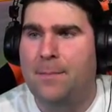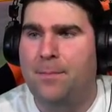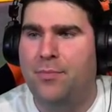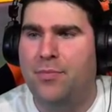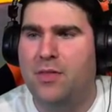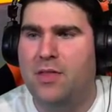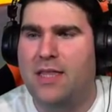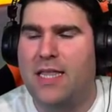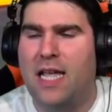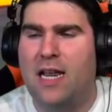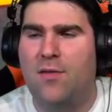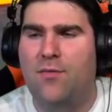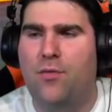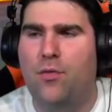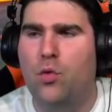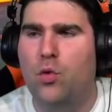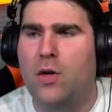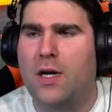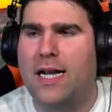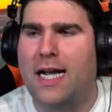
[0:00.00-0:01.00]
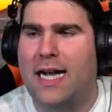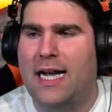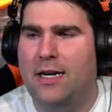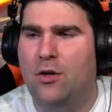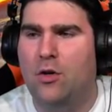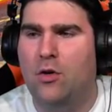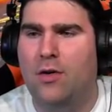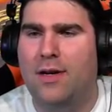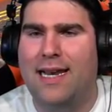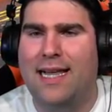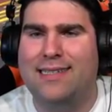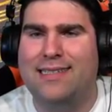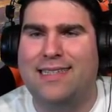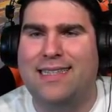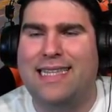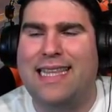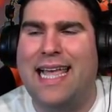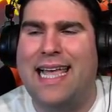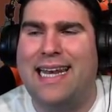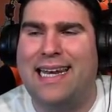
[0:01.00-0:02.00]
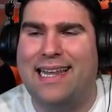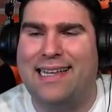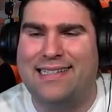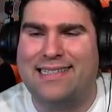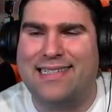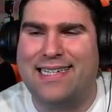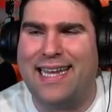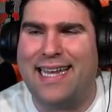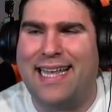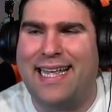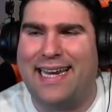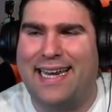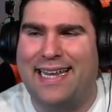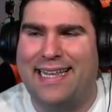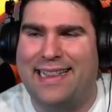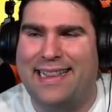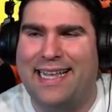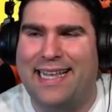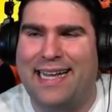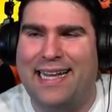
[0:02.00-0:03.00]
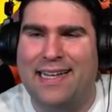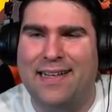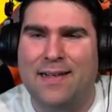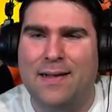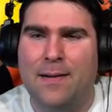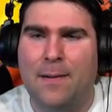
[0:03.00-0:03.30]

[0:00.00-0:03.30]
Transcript: del vulcano, la stella segreta